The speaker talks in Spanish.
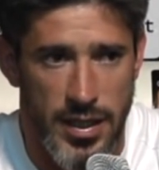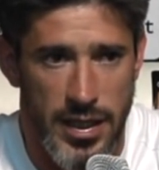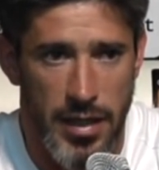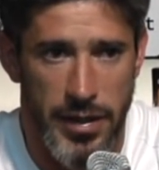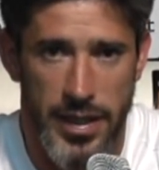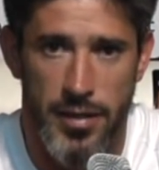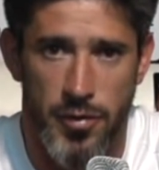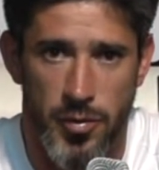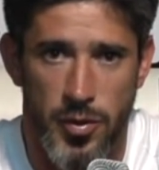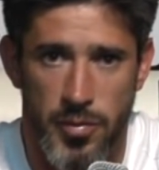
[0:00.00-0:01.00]
Y la verdad que
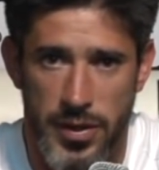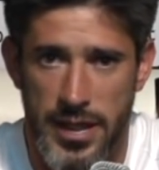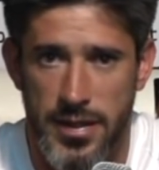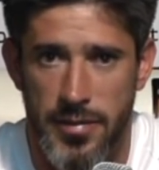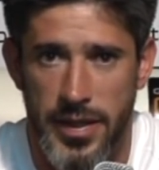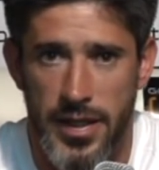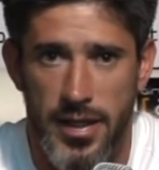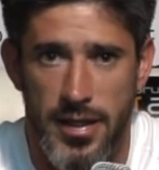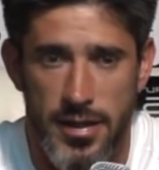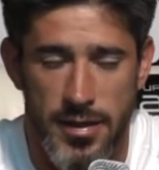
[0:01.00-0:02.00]
fue muy importante
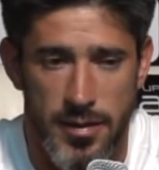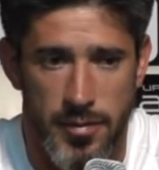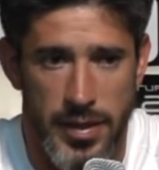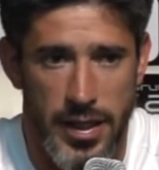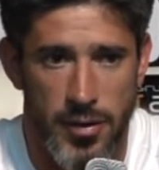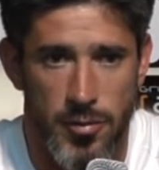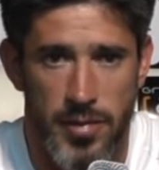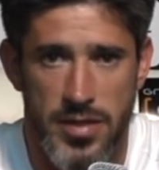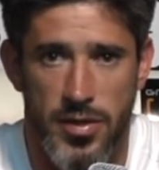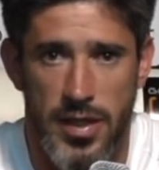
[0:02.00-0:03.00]
para, para dar un
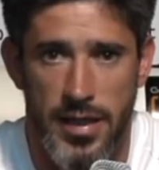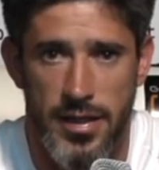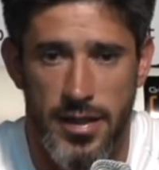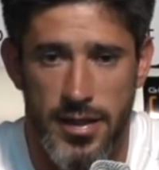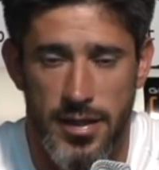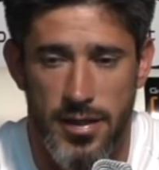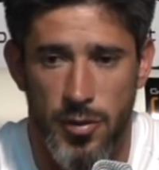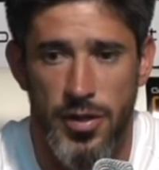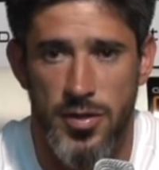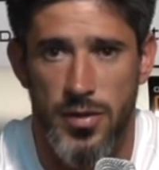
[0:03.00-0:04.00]
paso adelante. Y
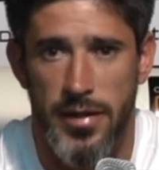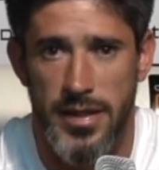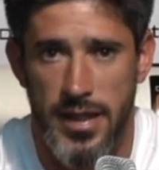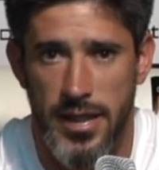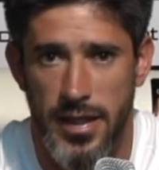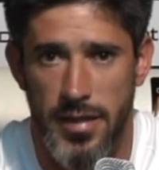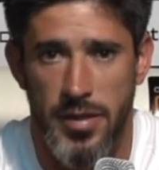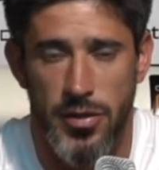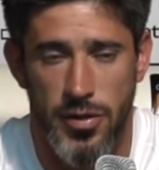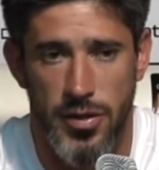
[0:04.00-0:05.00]
bueno, es una ventaja que él
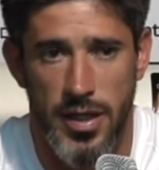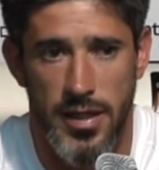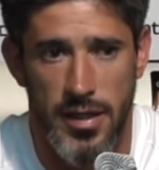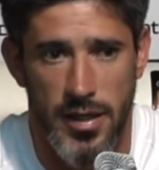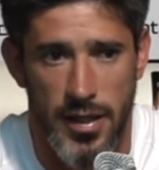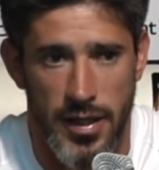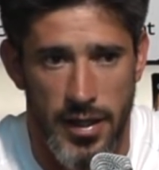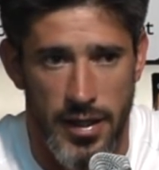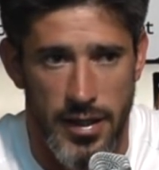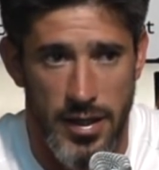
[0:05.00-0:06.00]
me conozca,
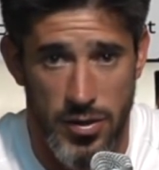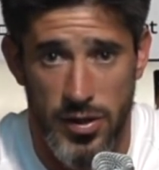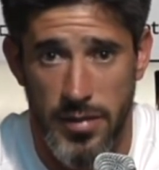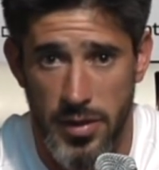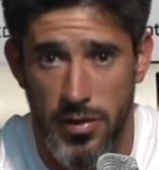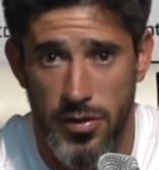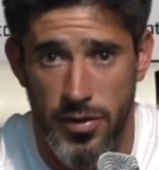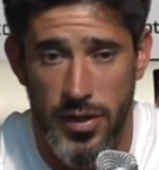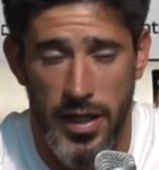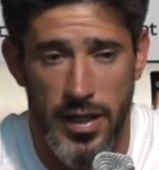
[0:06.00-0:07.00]
que yo también lo
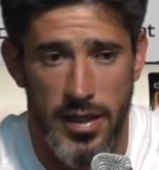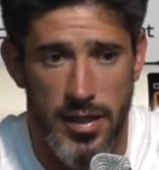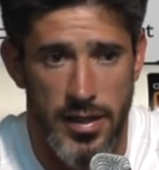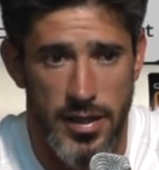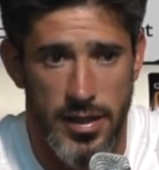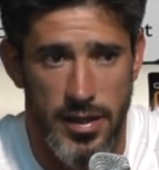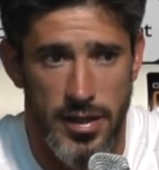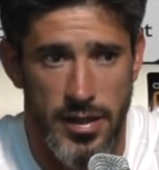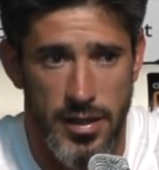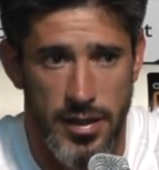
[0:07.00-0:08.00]
conozca a él.
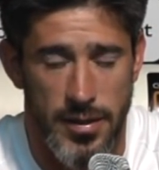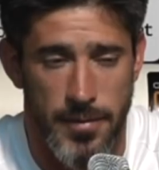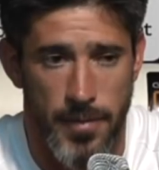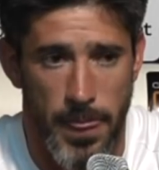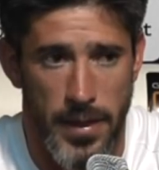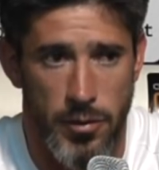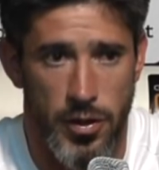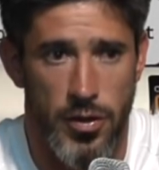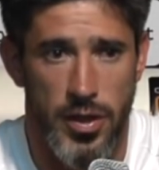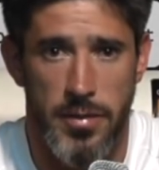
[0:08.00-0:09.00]
Y, bueno,
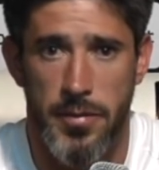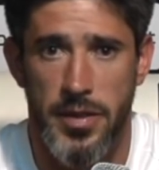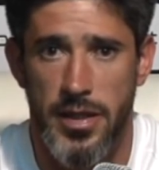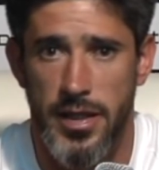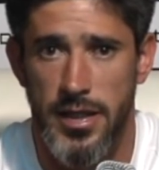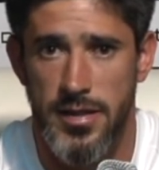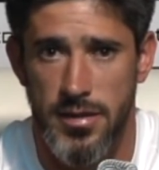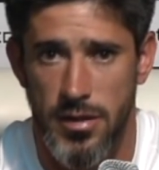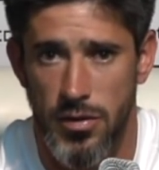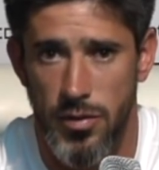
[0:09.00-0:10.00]
lo que me pide es
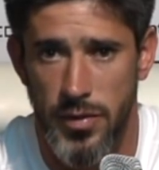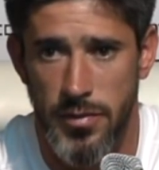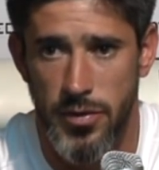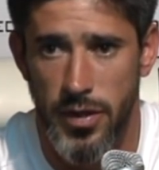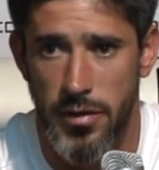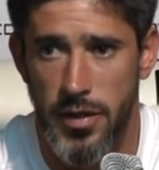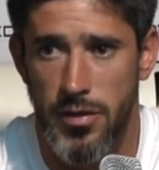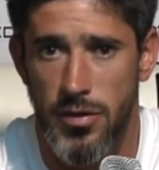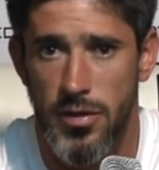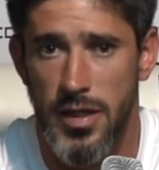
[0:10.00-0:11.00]
lo mismo que
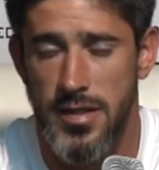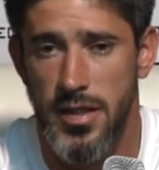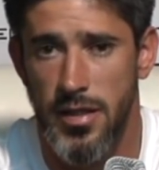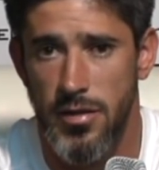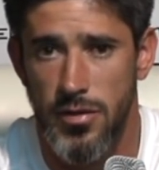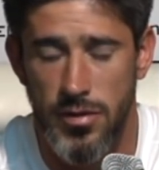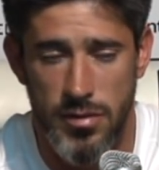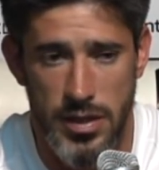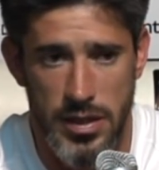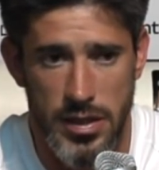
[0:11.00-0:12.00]
vengo haciendo,
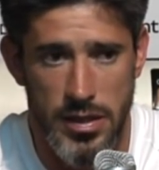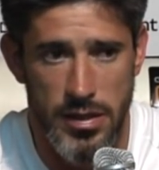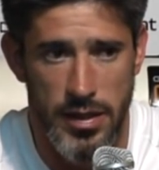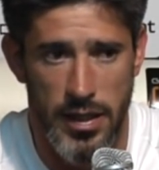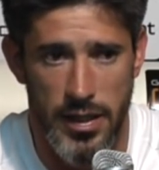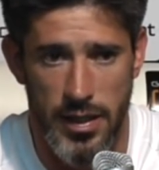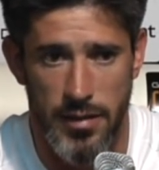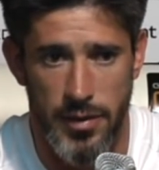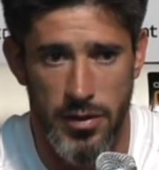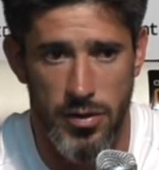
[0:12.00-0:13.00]
eh, que agarre la
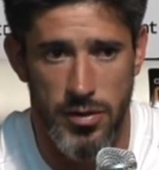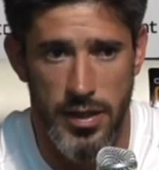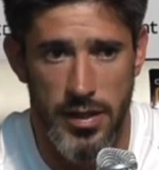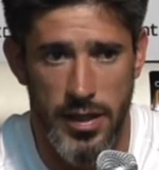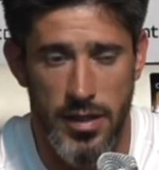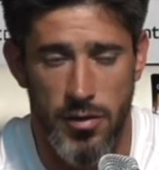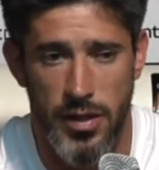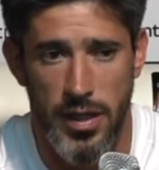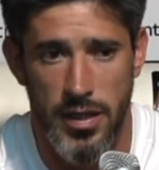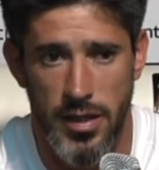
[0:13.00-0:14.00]
pelota, que haga
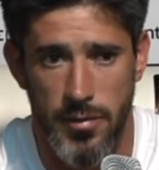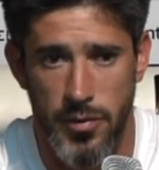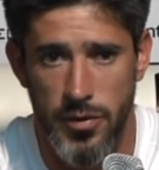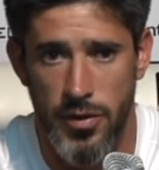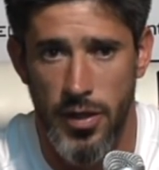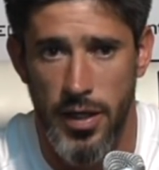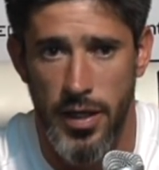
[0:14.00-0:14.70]
jugar al equipo,